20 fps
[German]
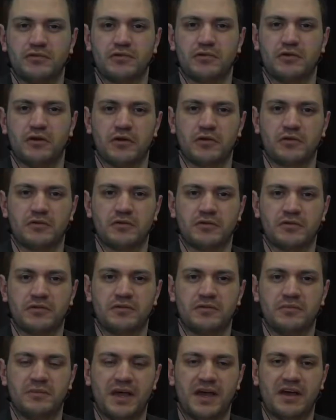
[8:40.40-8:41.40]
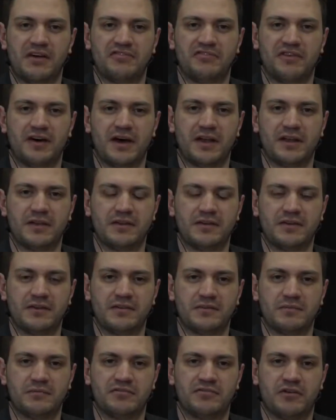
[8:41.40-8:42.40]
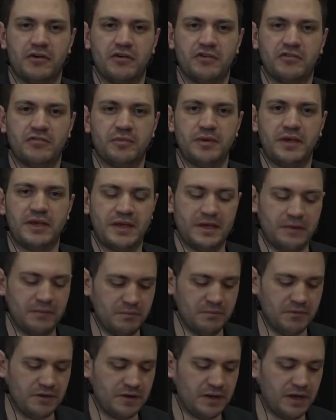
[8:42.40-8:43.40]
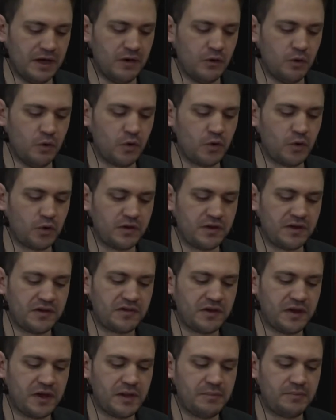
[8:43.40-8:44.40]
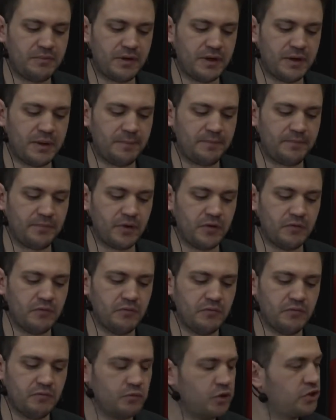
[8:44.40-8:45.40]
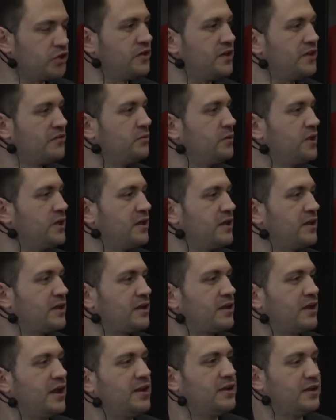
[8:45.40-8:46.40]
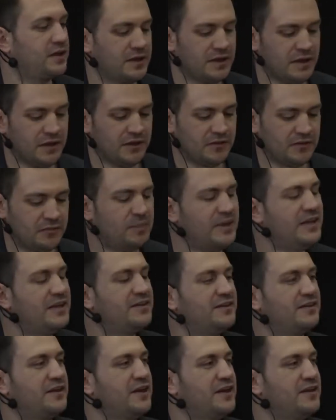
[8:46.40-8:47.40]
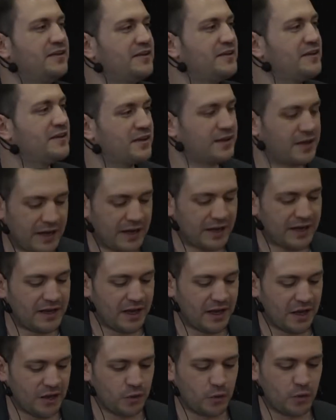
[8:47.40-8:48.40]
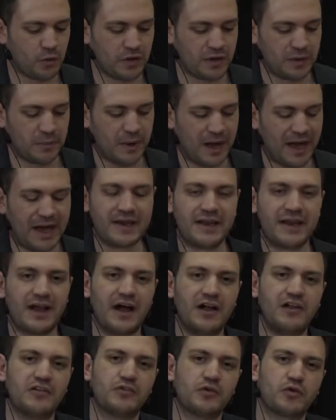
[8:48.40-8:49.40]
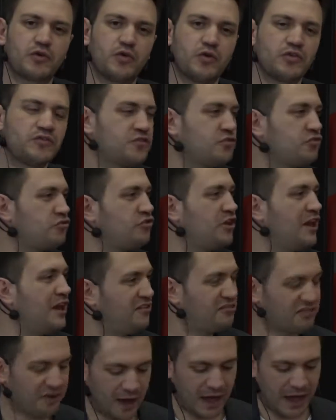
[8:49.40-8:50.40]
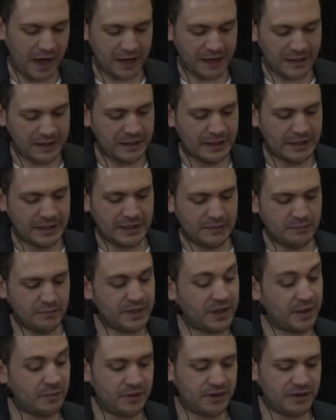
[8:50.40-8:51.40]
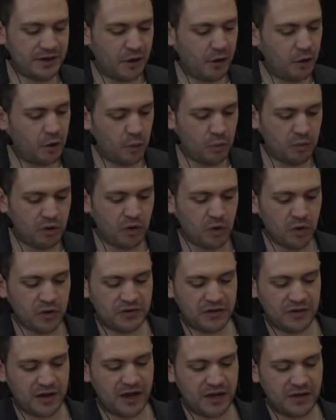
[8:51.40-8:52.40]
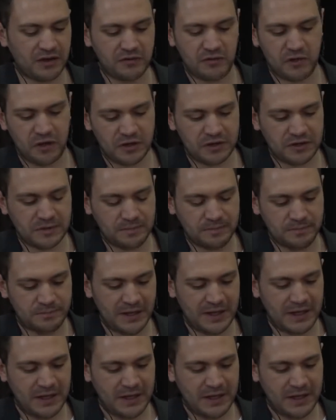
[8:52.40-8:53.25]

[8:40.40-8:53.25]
Korkut mehr erfahren in diesem VfB im Dialog und deshalb ähm, möchte ich jetzt mit Ihnen eine kleine Speed-Dating, eine Kennenlernrunde machen, also kurze, schnelle Fragen mit der Bitte auch um kurze Antworten.